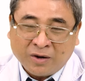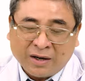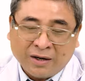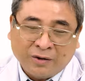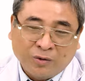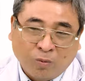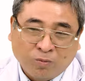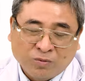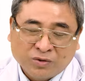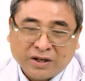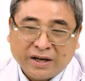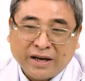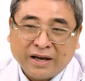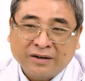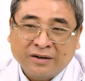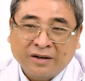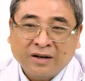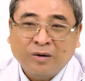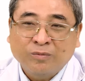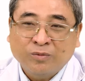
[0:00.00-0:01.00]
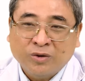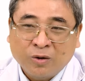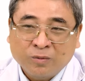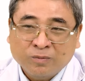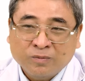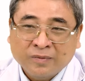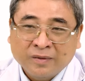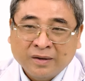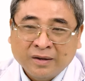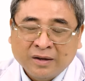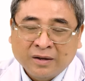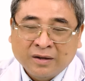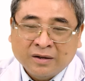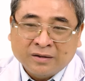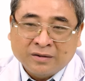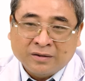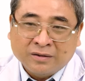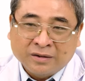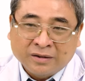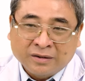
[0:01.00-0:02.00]
hoặc là đụng xe nó không tốt.
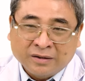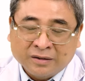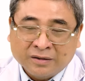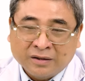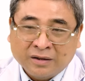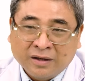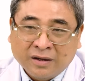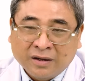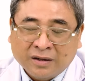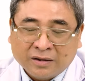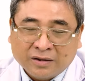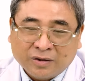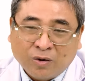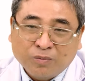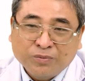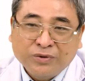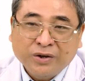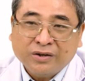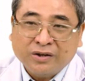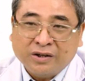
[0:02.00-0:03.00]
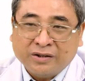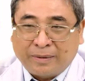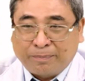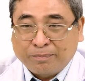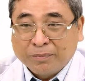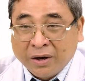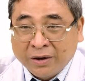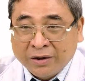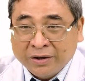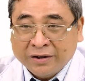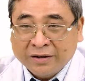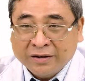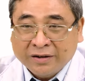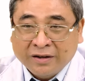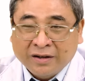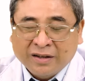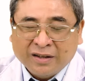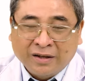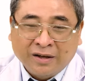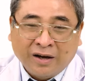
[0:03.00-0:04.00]
Rồi tốt nhất là tập bơi,
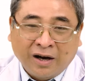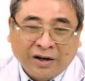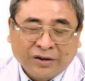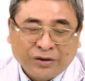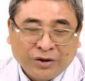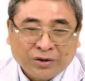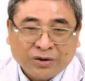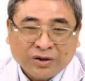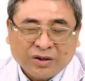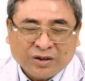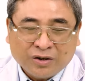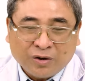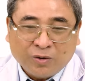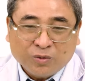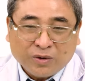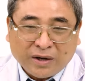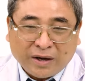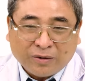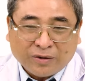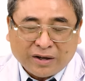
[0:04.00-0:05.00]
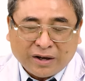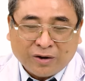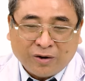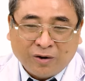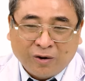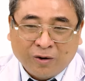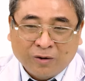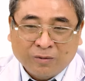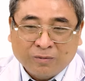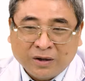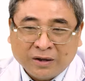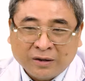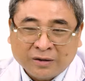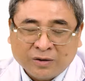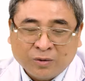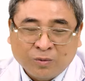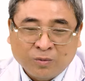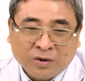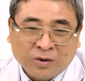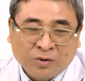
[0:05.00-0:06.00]
thì ở những chỗ nào căn hộ mà
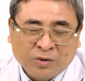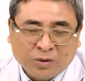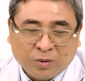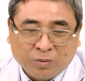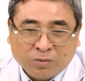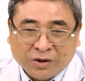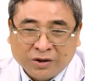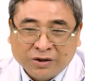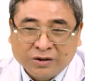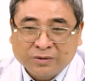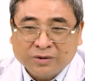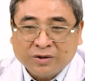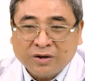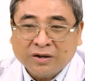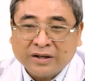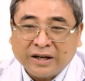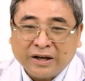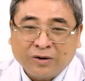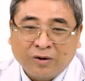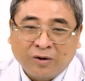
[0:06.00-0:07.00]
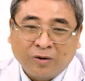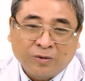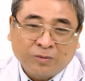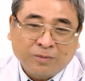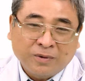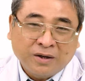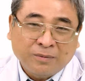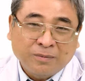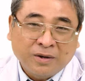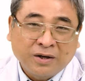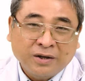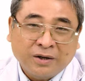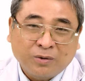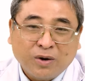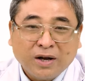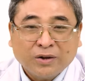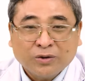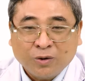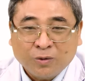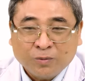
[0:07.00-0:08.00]
chung cư có căn hộ bơi thì
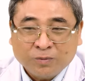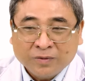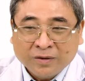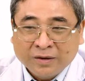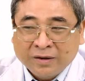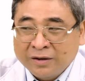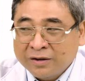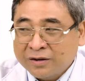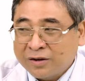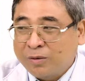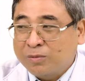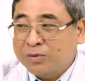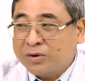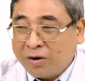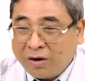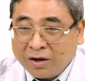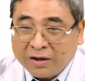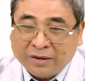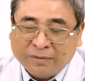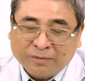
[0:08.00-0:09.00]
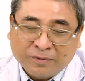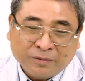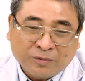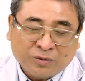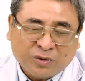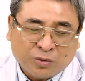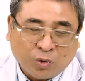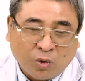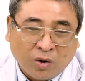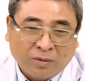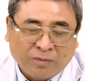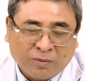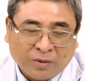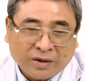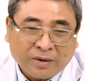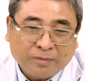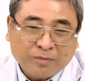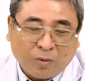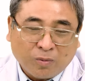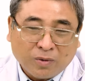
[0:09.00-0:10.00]
quá tốt. Không có thì mình tuần
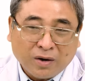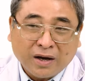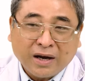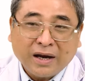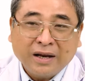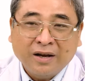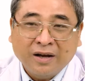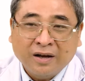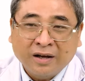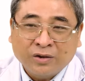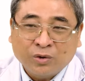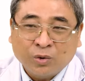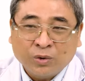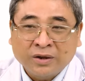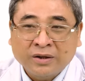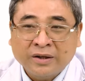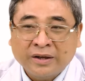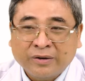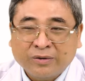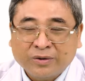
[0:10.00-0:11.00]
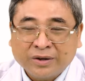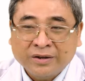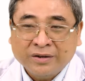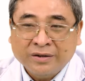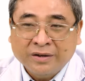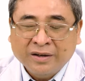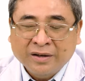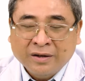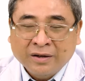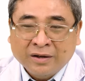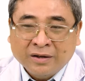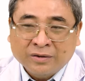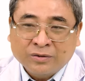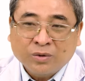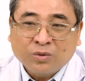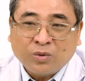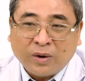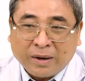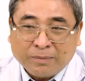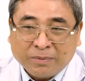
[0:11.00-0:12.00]
có thể 1 lần 2 lần tùy theo cái
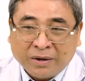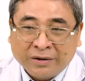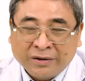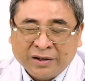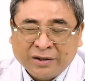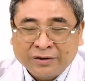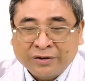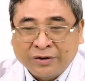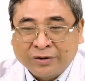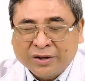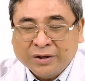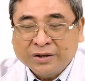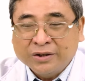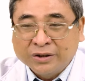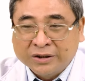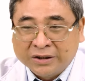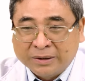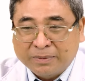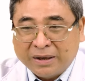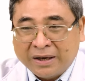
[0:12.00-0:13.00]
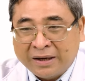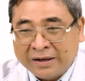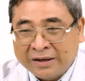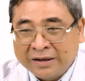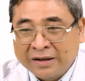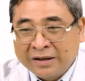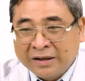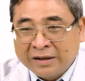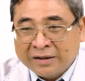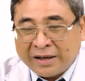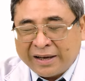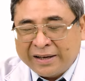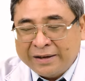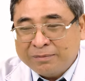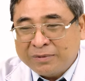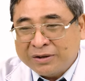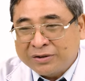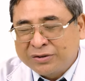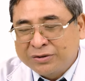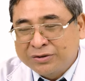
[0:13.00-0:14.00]
sức khỏe mình. Nên những người mà thấy
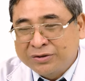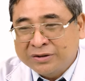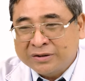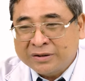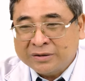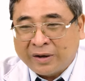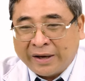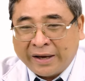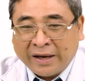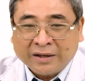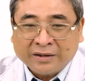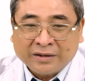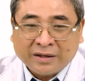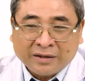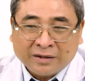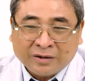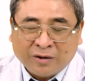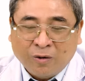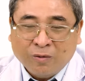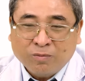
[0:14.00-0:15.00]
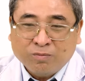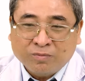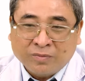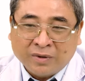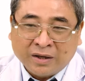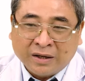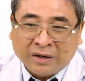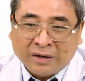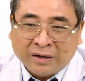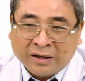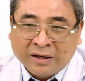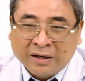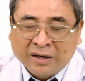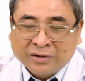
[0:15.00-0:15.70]
mà xương khỏe tốt, mà